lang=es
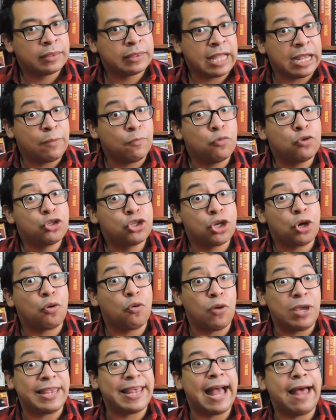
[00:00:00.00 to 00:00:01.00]
ten mucho
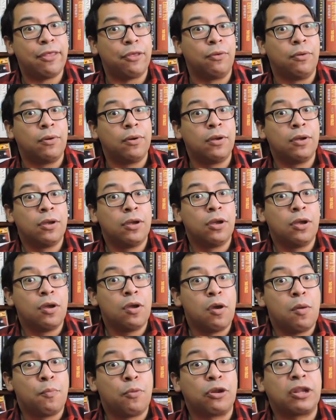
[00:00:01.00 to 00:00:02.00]
cuidado,
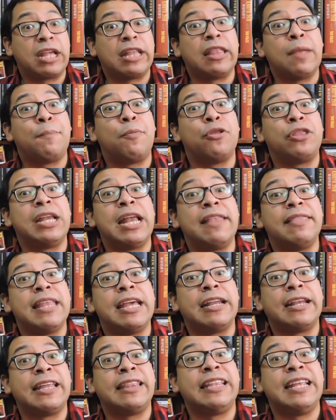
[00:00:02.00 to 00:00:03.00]
porque te podrían
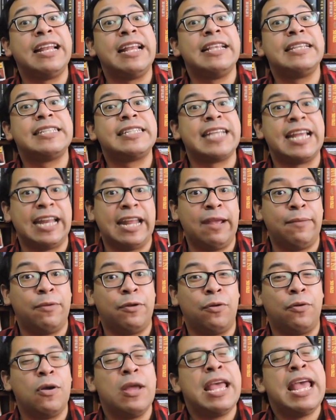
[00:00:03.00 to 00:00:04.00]
derretir el
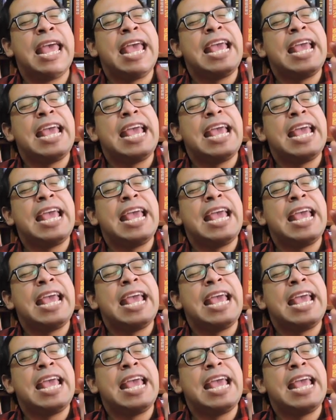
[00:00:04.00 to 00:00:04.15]
cerebro.